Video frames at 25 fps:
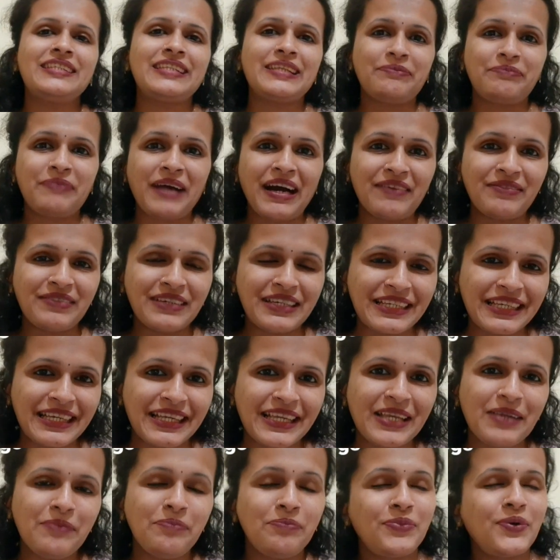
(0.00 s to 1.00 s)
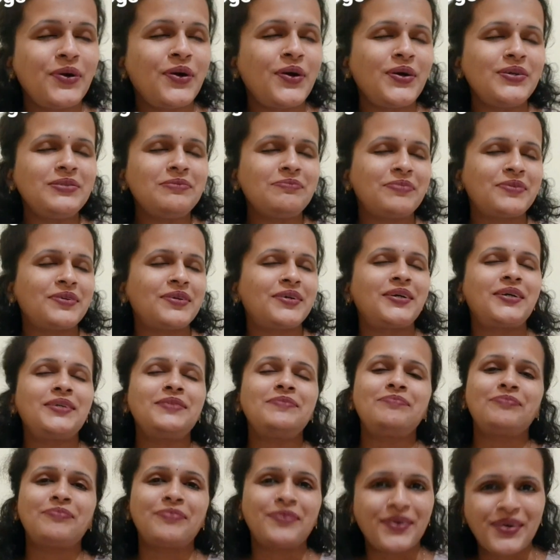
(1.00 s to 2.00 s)
दीपावली की बहुत
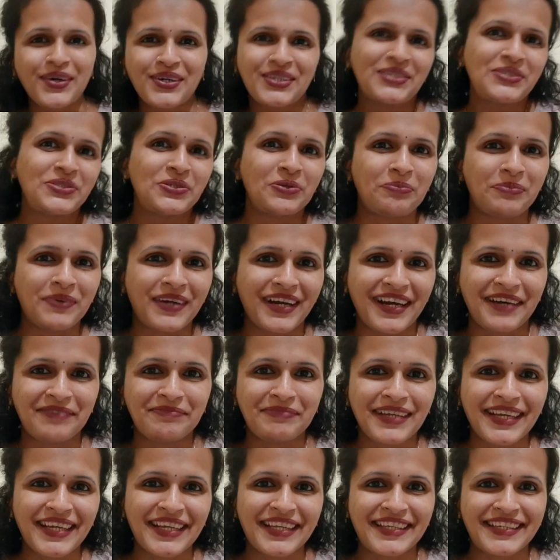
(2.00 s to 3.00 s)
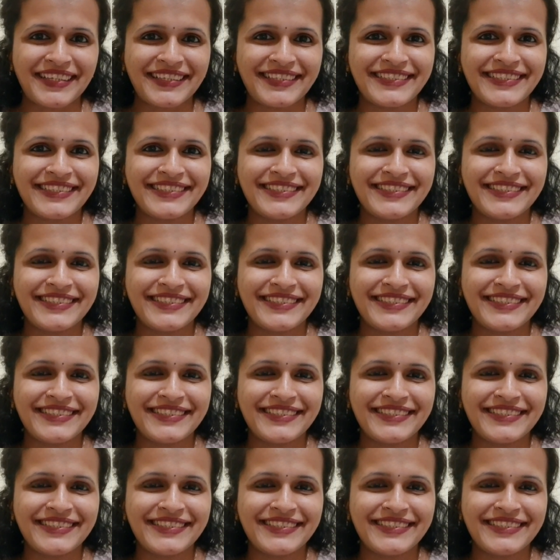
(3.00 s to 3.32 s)
बहुत बहुत शुभकामनाएं